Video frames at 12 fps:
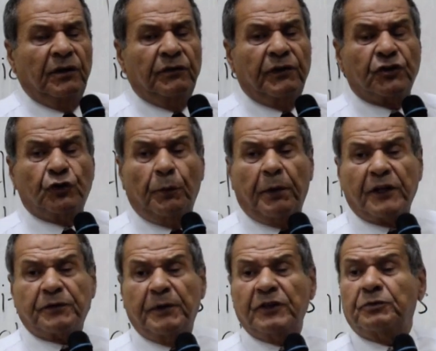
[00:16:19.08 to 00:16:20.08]

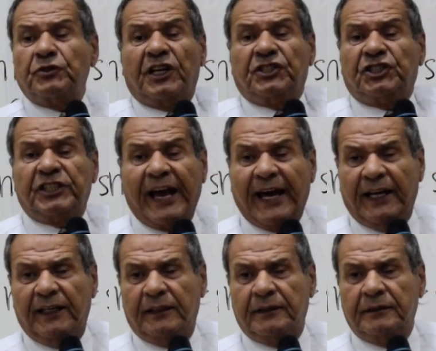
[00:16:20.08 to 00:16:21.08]
فالسوبرا سميث مش
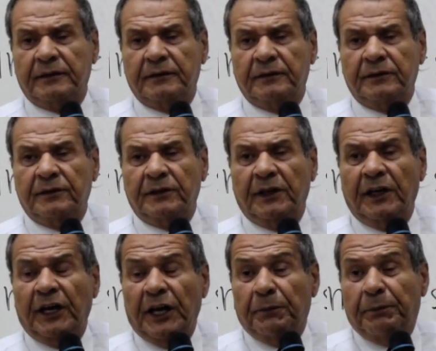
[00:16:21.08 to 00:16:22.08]
هتشتغل
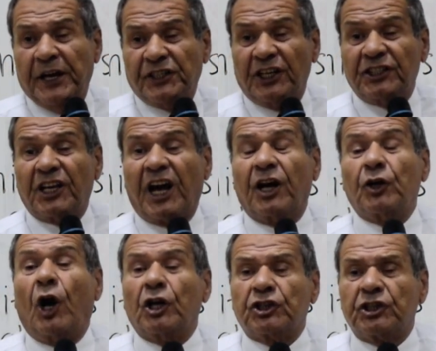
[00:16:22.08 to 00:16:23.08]
البيشنت
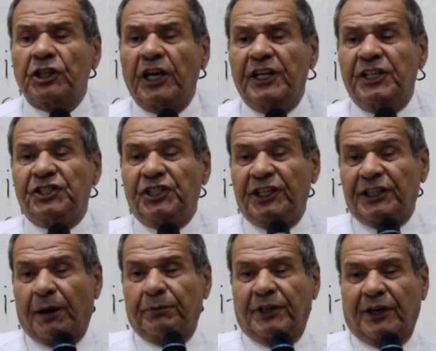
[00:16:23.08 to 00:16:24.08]
كانوت
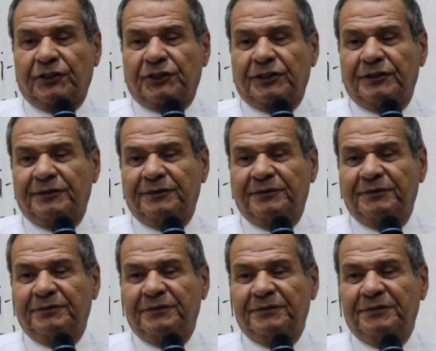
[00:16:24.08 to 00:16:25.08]
انيشيت ابدكشن
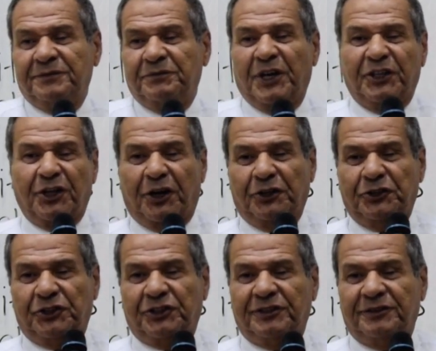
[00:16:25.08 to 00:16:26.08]
ما
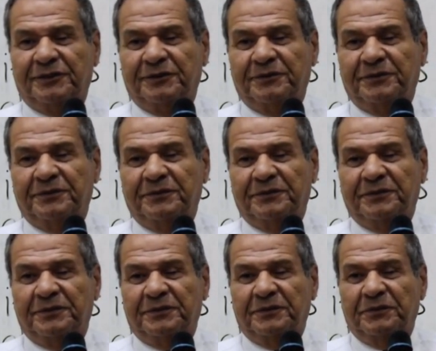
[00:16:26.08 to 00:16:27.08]
يقدرش
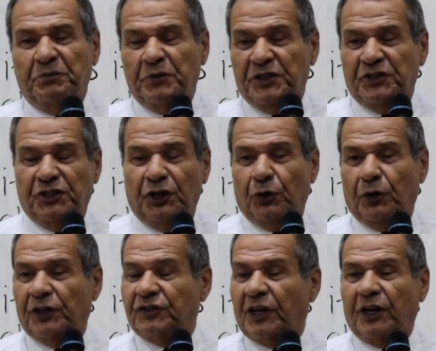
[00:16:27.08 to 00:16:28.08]
من
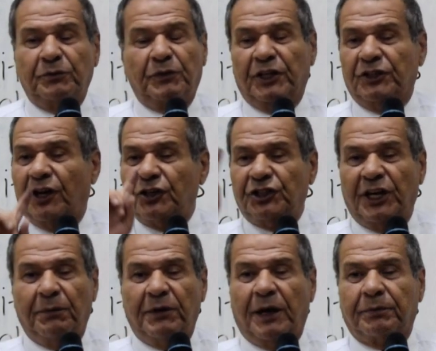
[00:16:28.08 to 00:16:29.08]
زيرو ما يقدرش
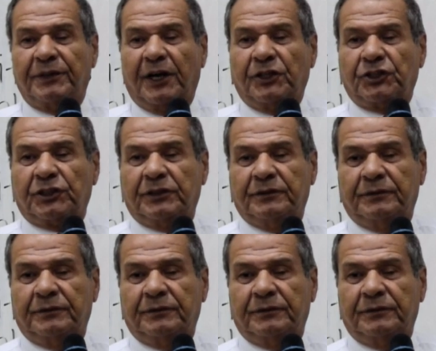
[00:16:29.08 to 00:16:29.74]
يعمل ابدكشن